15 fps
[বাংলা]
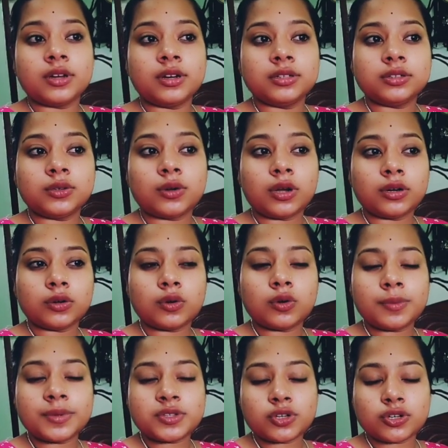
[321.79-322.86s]
তো কারণ খুবই
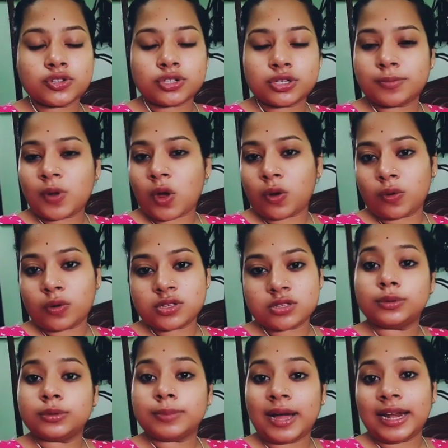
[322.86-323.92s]
ছোটো ছোটো ব্লগ করেছি
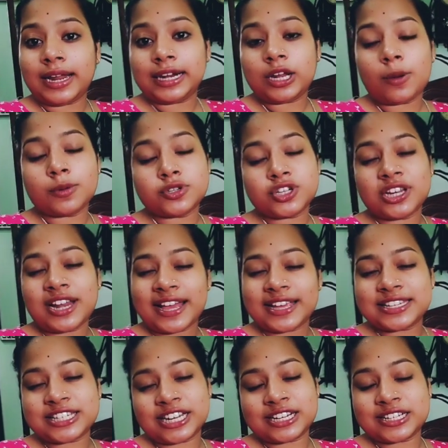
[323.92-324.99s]
তো ভালো লাগলে অবশ্যই লাইক
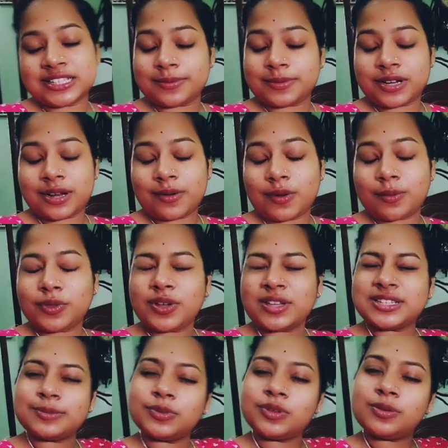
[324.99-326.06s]
শেয়ার অ্যান্ড সাবস্ক্রাইব করবো তো
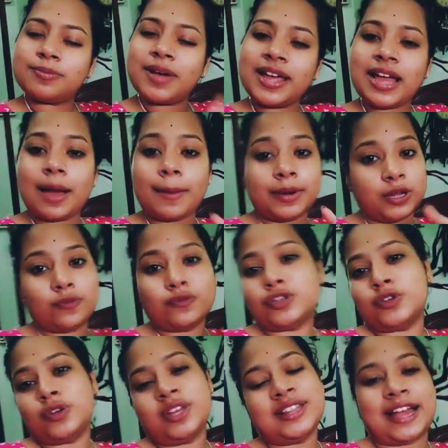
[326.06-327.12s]
আজকের মতন বাই আবার নিউ ভিডিও
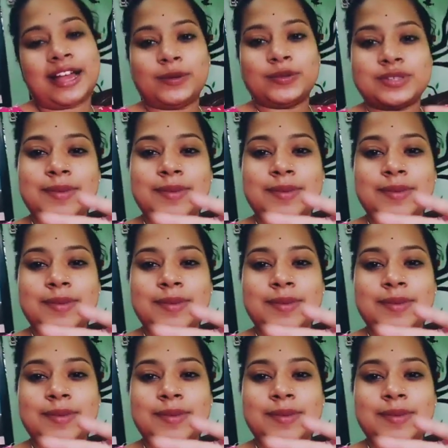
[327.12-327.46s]
নিয়ে দেখা হচ্ছে